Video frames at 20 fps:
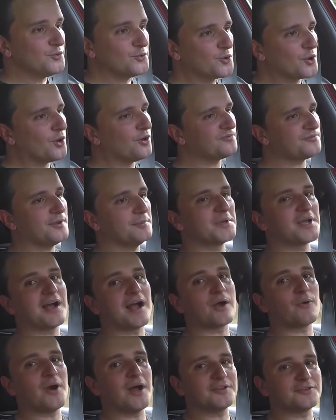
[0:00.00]
E o Golf
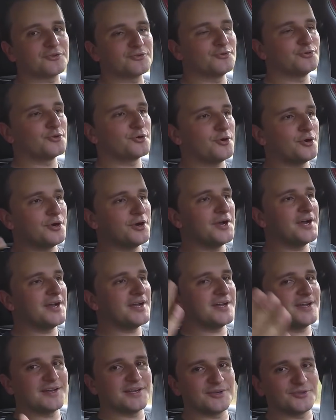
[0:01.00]
MK4 durou
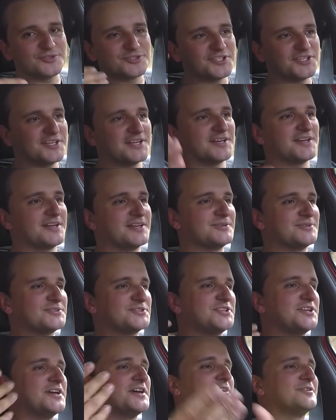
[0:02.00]
anos e
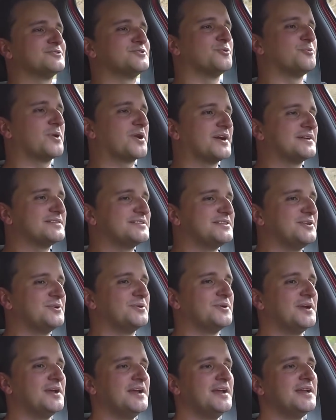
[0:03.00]
anos e anos no
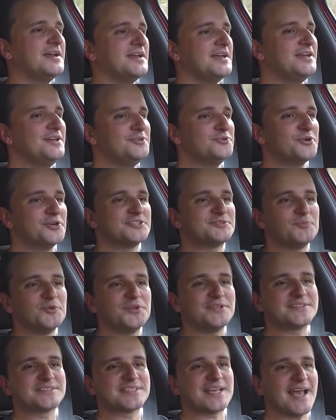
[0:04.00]
Brasil. E em
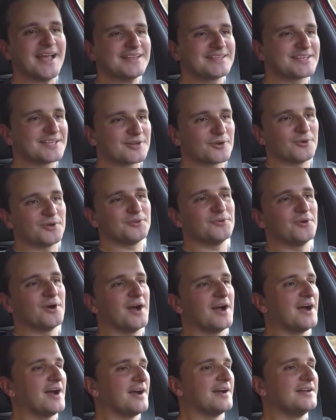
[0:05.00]
2007, quando
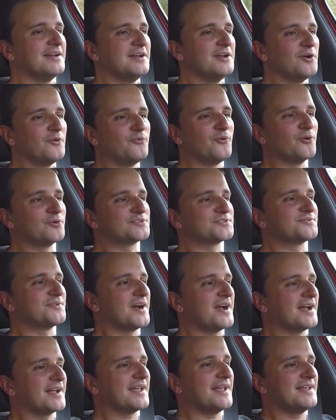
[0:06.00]
a
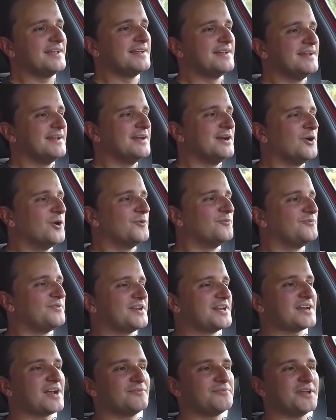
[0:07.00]
Volkswagen
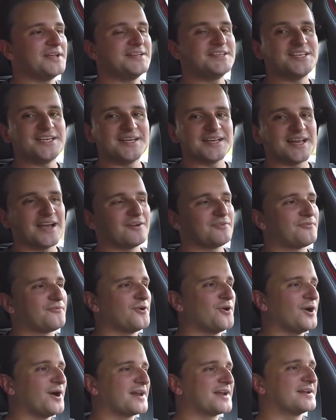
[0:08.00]
já vendia lá
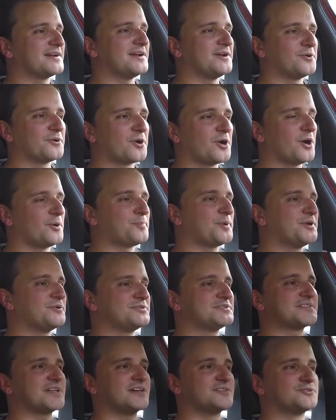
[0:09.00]
fora, na Europa e
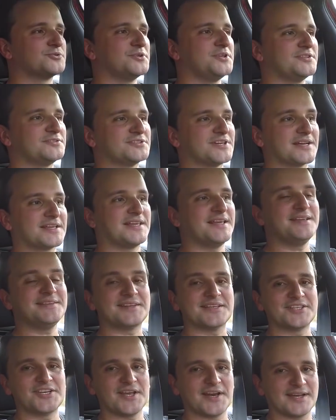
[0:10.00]
nos Estados Unidos, a
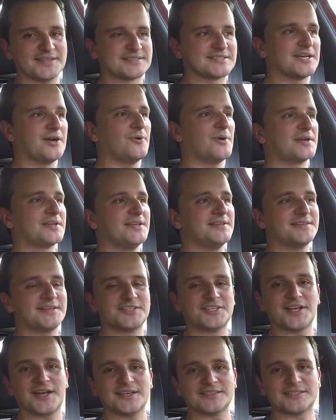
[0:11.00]
quinta geração. A
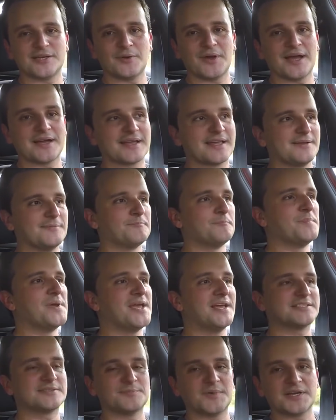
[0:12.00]
quinta geração é a
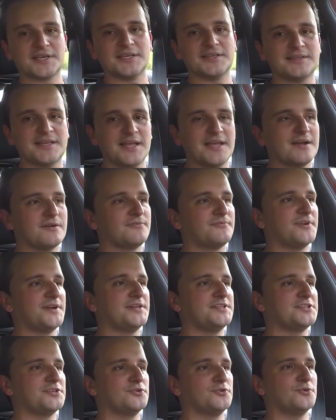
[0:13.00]
mesma que tem à
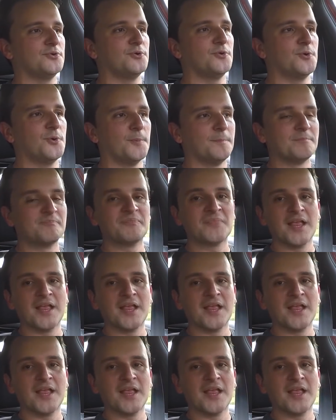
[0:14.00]
frente do,